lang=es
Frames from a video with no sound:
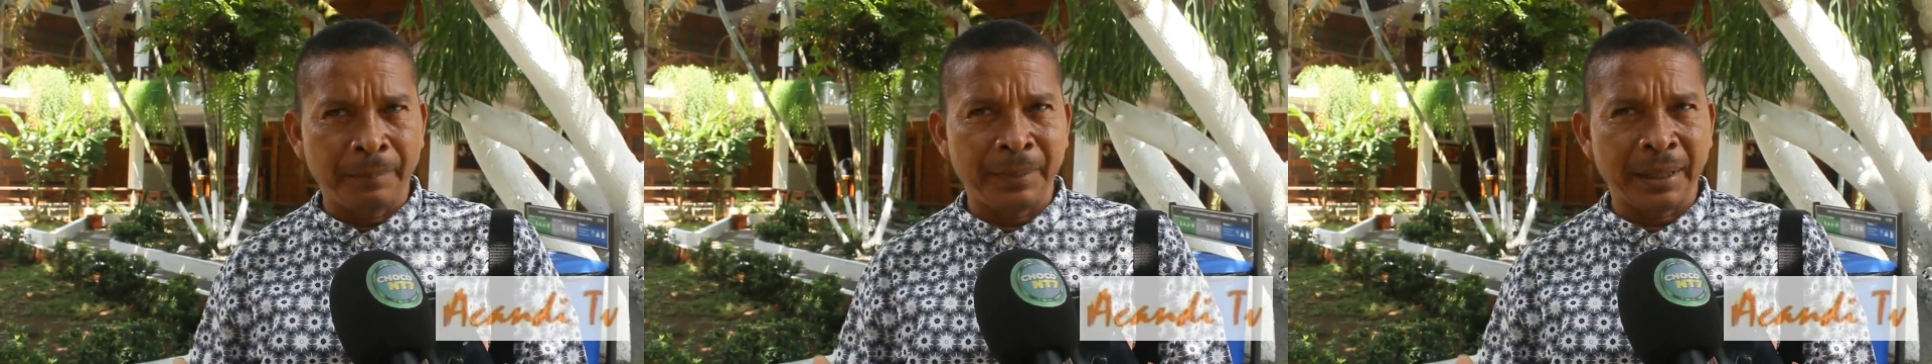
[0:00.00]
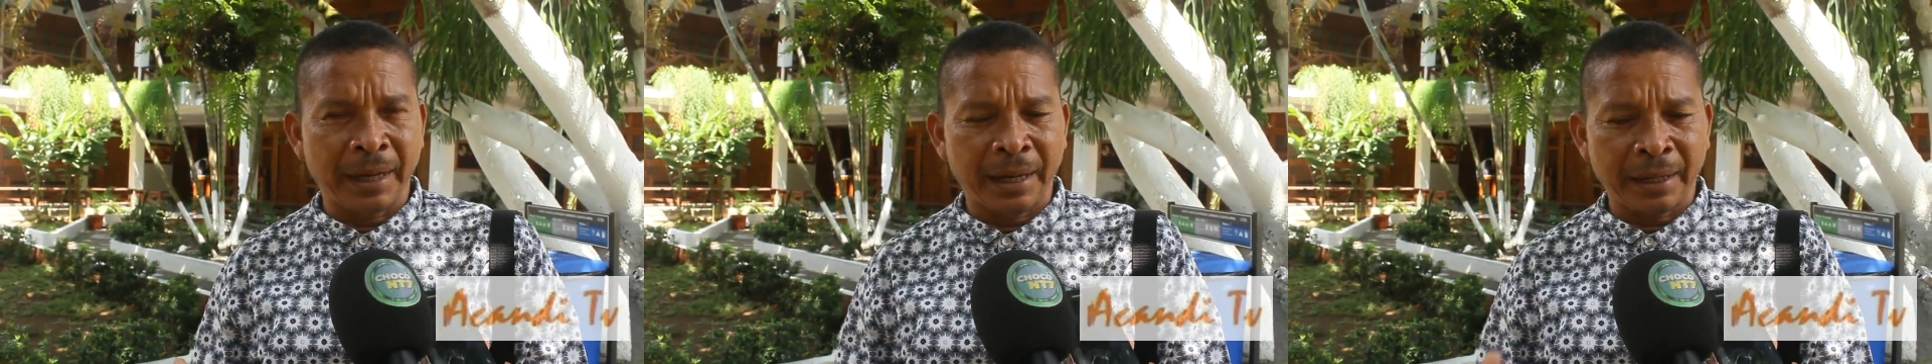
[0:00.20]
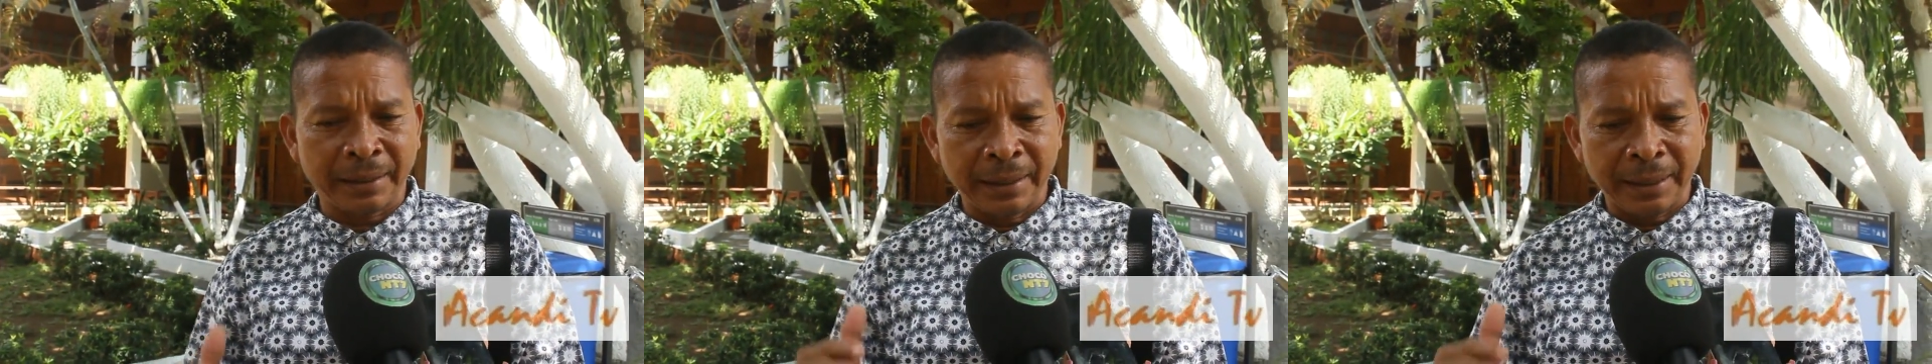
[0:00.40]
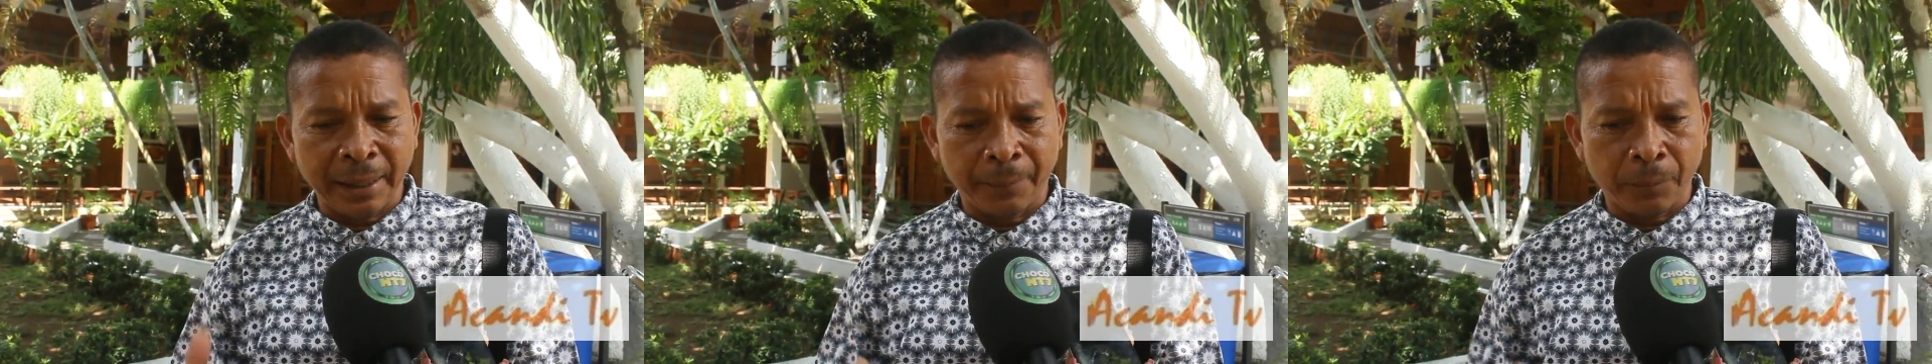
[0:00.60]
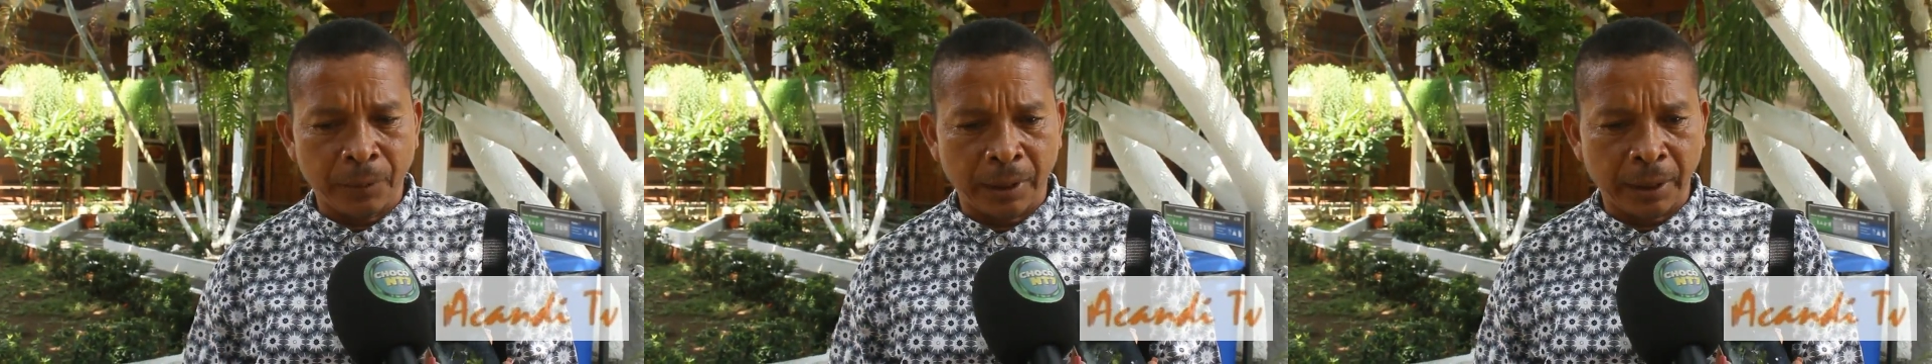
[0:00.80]
mirar aquí en
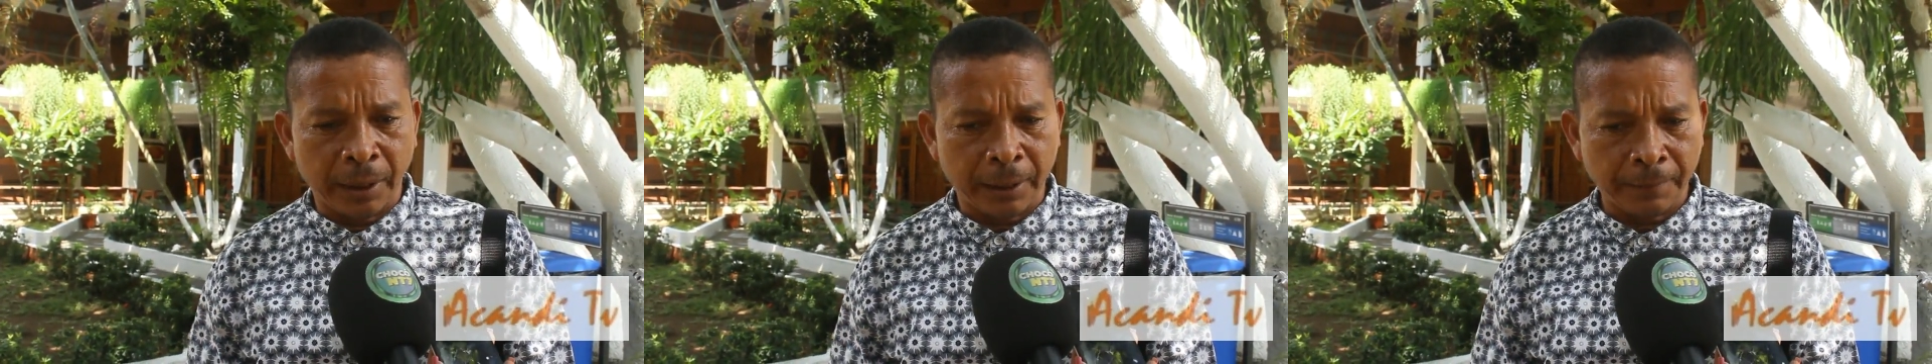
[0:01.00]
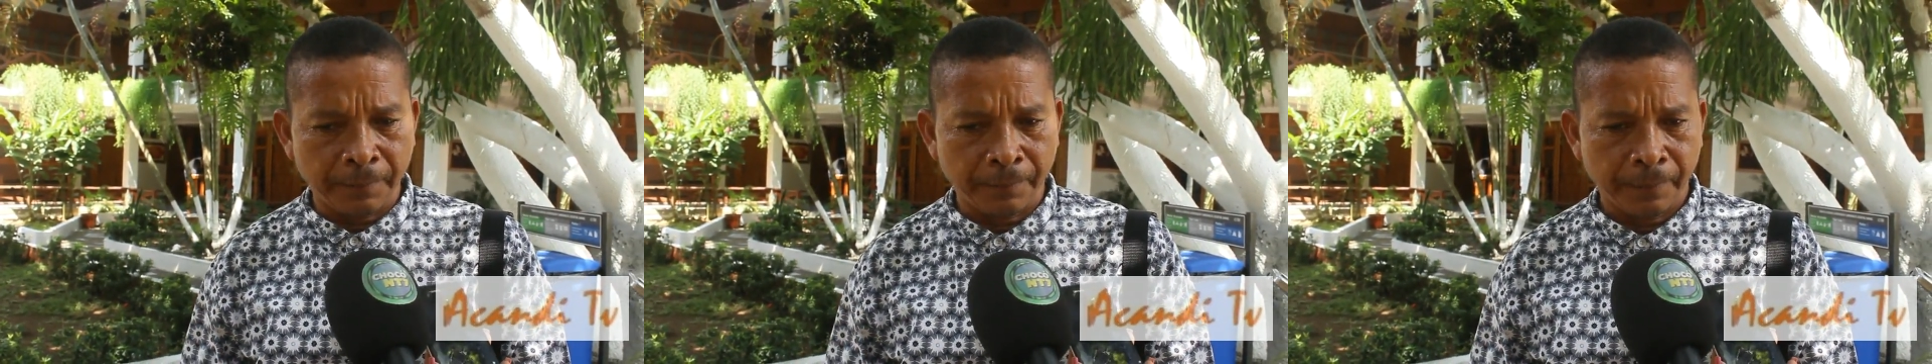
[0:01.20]
Capulganá,